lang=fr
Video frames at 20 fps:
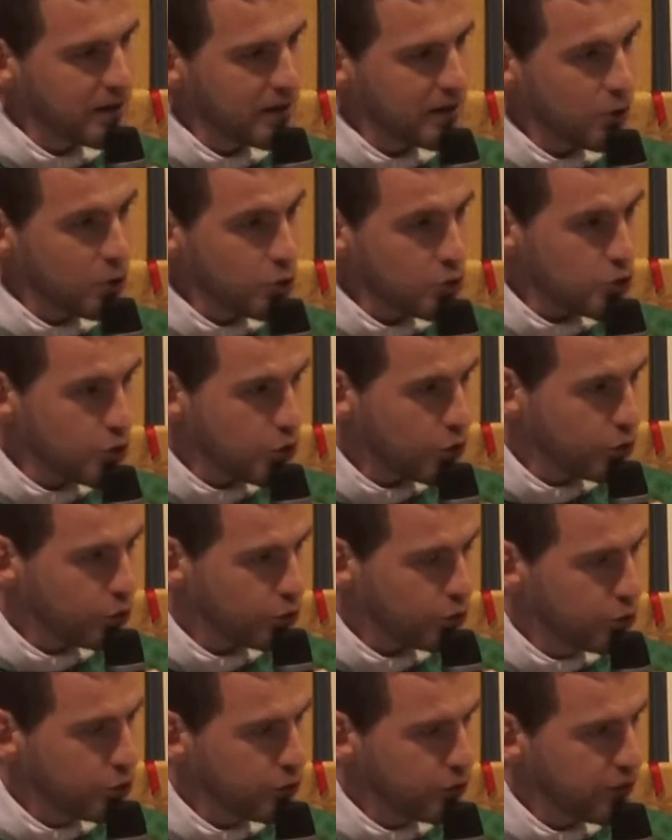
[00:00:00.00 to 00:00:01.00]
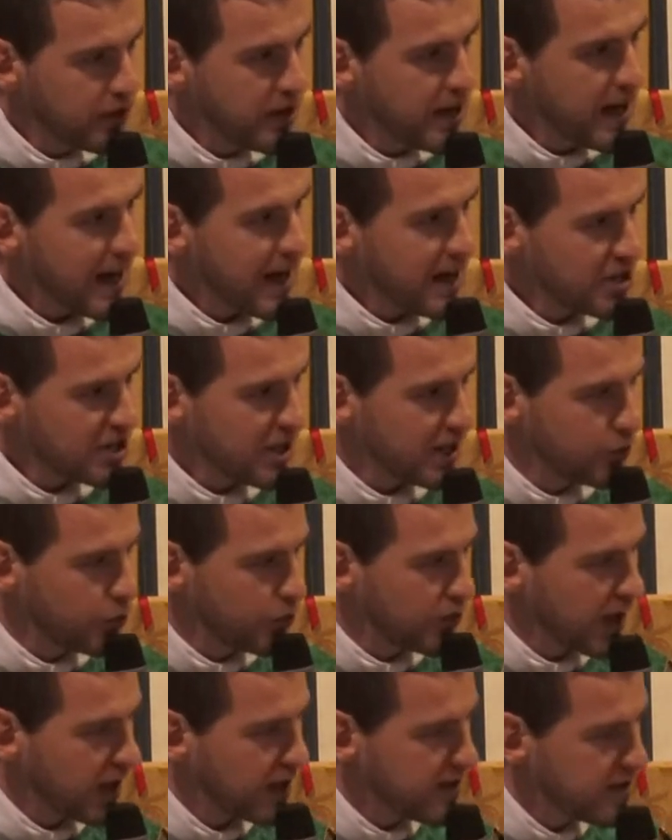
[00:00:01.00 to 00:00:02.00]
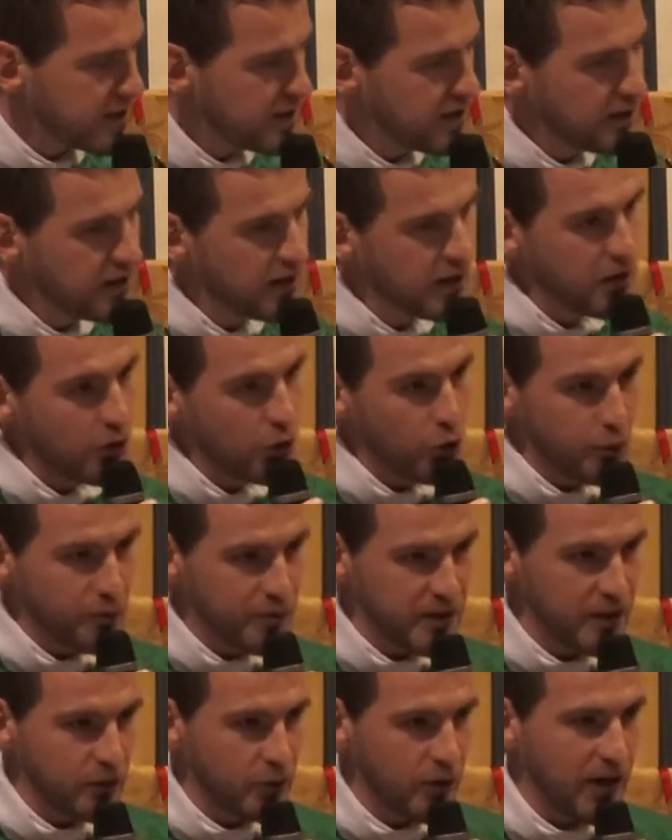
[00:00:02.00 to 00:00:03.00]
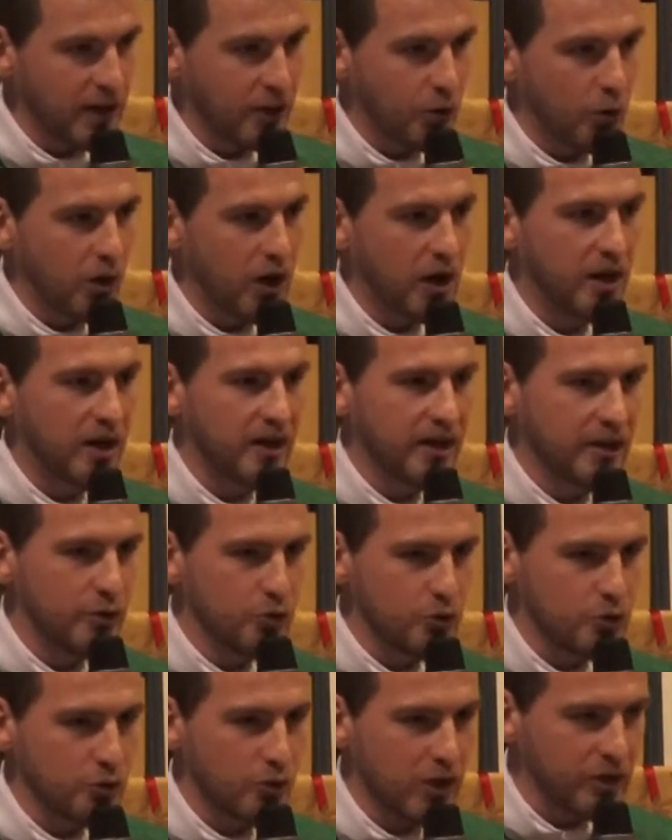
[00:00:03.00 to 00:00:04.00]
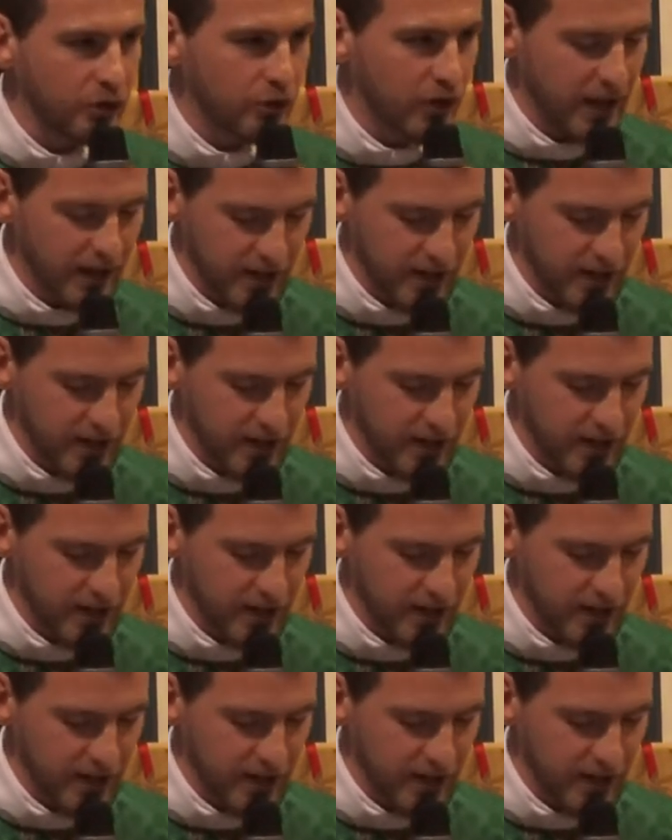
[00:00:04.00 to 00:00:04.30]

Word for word: On se retrouve à chaque Eucharistie au pied de la croix et au soir de la